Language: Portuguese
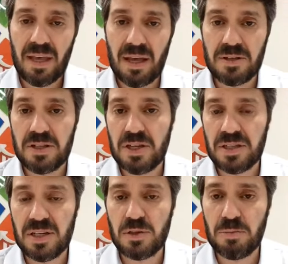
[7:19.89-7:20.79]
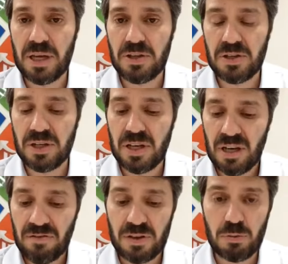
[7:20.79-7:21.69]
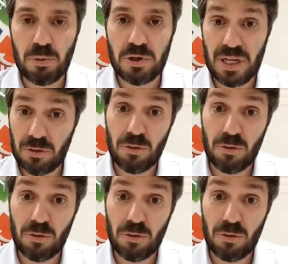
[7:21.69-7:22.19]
A gente recentemente fez um projeto